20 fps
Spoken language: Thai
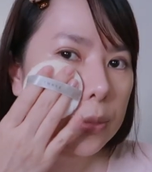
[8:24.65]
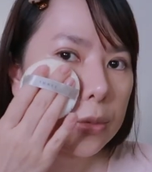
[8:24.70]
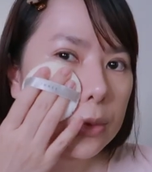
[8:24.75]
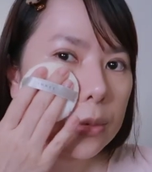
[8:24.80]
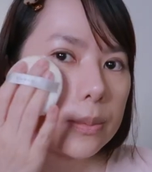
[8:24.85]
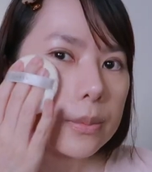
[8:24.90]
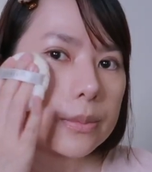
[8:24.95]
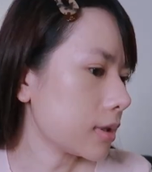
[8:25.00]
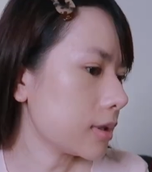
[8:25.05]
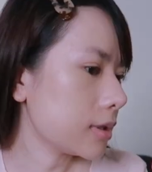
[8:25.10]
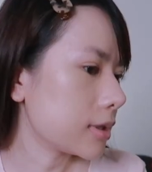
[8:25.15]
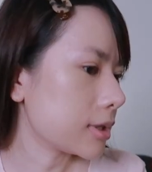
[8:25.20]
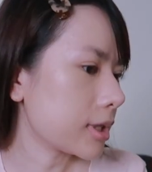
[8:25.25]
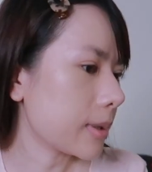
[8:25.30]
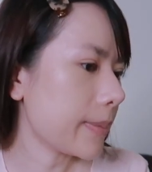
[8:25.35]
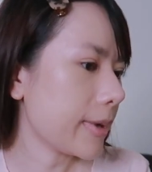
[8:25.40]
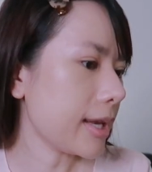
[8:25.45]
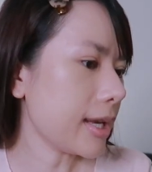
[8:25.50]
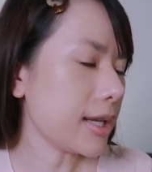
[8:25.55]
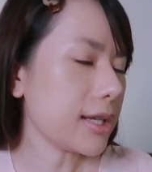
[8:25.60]
ทุกๆถึงจะ
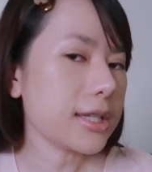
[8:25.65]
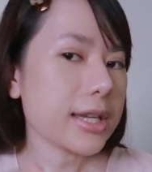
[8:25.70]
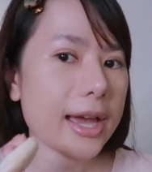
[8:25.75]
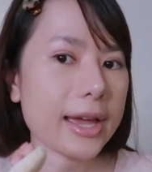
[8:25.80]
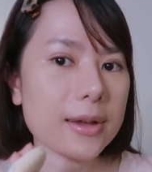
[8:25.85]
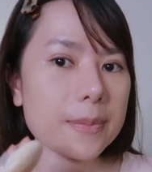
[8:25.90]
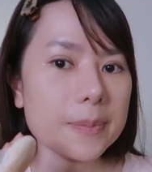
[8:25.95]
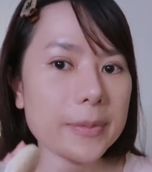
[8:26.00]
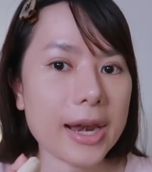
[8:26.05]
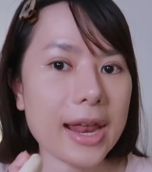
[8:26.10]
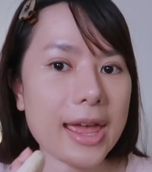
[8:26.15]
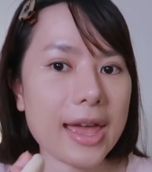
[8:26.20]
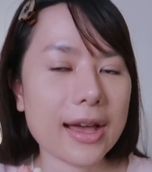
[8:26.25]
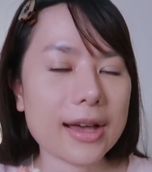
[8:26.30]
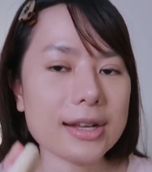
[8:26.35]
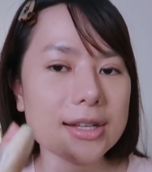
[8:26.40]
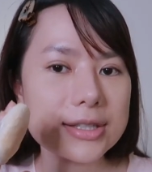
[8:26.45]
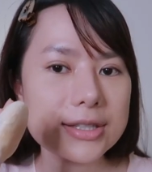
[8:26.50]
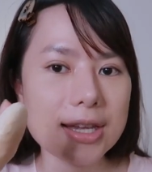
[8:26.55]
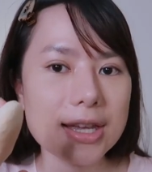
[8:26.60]
ไม่ได้ใช้แปรง
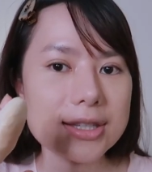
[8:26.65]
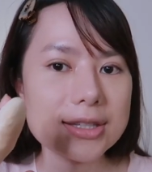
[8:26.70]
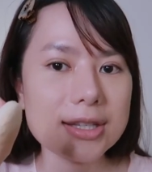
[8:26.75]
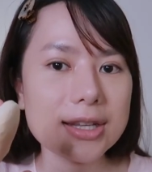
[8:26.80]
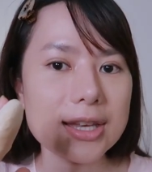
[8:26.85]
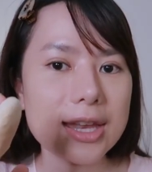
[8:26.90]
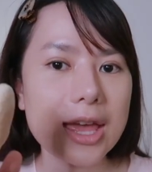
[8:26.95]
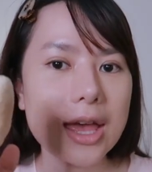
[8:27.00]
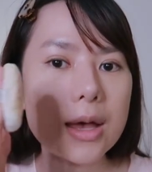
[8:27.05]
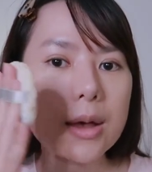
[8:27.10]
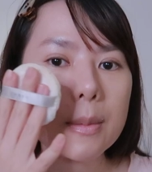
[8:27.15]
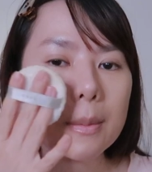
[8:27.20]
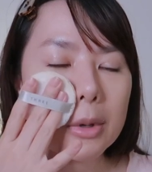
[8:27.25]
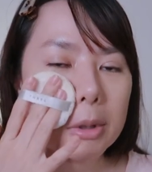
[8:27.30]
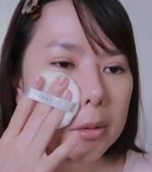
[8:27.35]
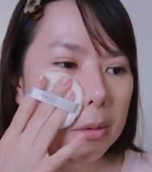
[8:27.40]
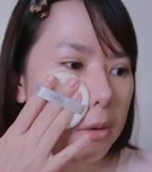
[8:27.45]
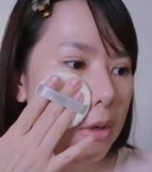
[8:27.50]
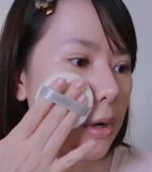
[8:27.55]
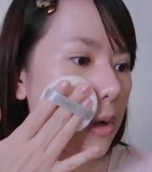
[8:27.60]
อะใช้สิ่งนี้มั
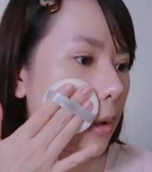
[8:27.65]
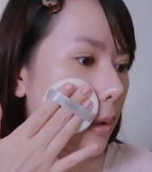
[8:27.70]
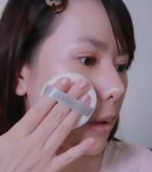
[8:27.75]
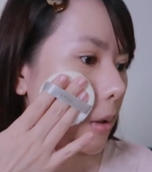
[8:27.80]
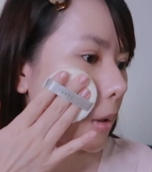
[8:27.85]
นก็